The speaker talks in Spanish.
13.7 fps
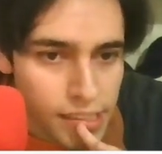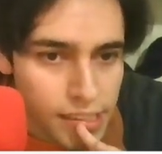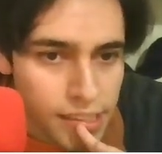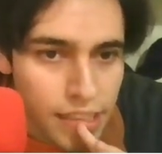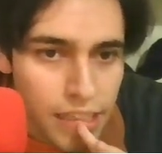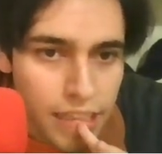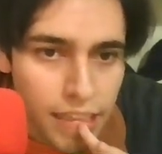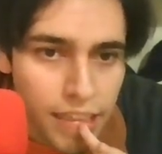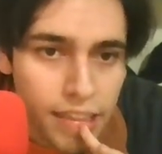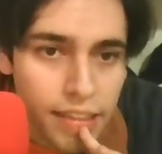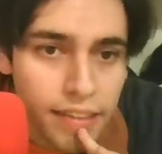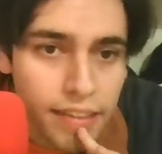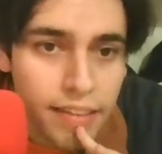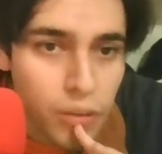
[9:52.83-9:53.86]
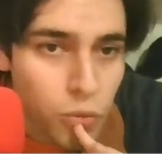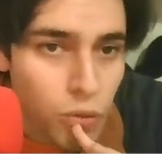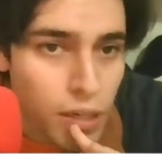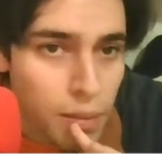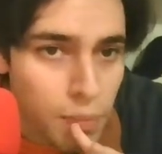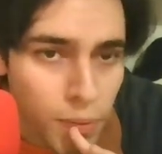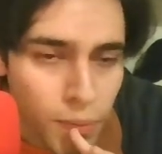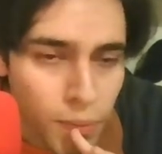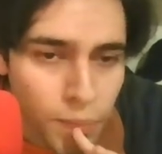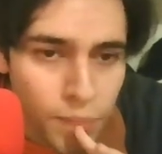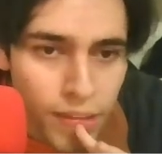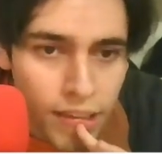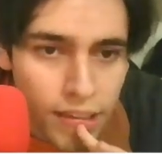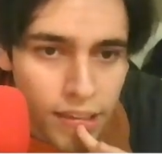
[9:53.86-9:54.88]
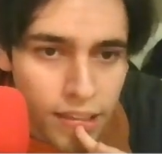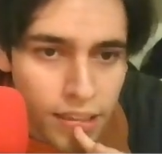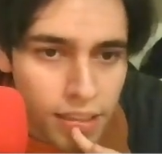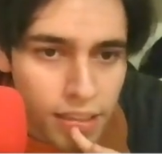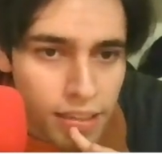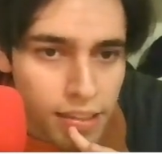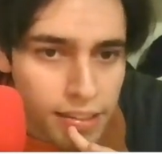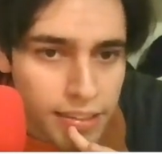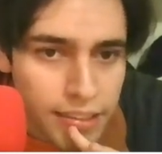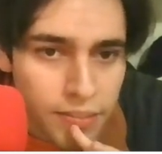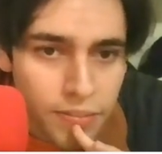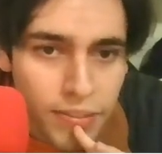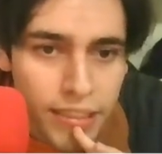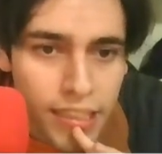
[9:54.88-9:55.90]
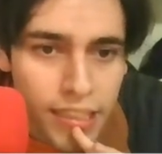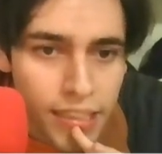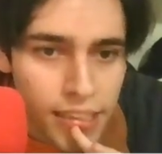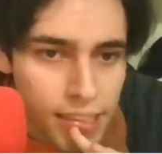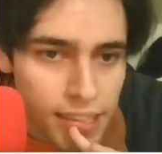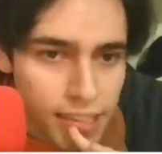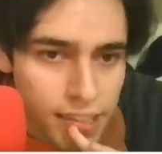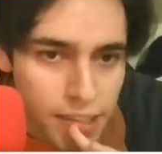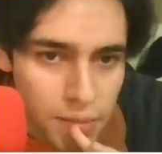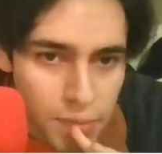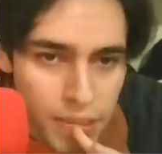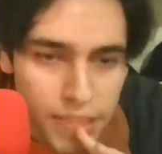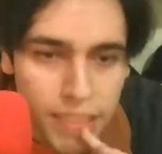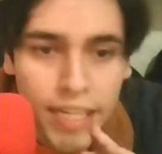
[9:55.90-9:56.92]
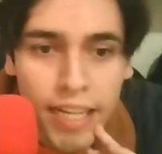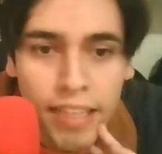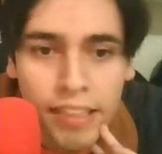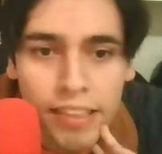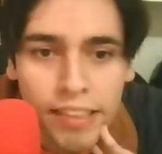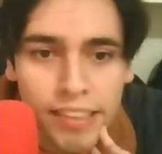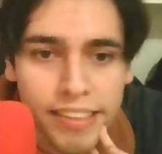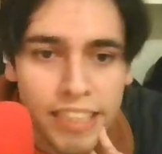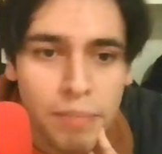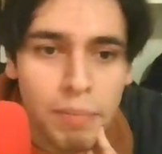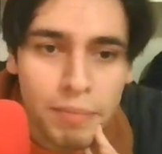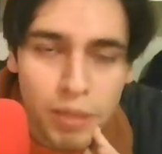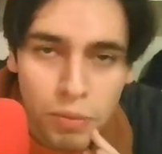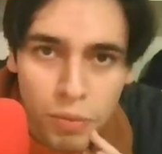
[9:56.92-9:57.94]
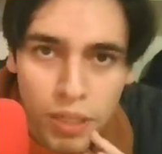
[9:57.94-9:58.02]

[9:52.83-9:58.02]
eh, de Cuervo, el eh, Zafira de Temisquira, dice el primer vuelo